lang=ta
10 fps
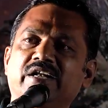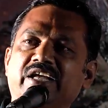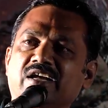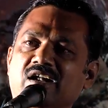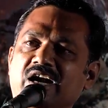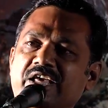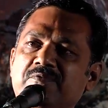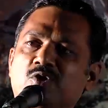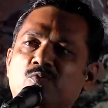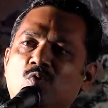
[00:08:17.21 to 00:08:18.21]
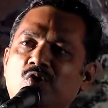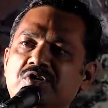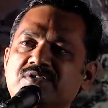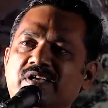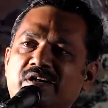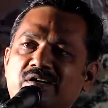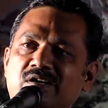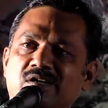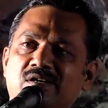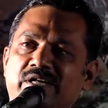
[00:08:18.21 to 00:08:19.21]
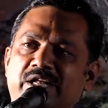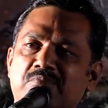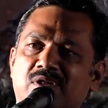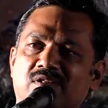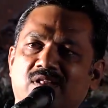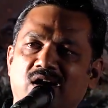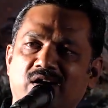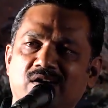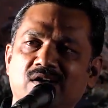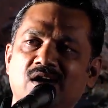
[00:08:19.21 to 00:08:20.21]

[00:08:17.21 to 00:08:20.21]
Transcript: நீங்கள் அனைவரும் ஒன்று சேருங்கள் என்பதுதான்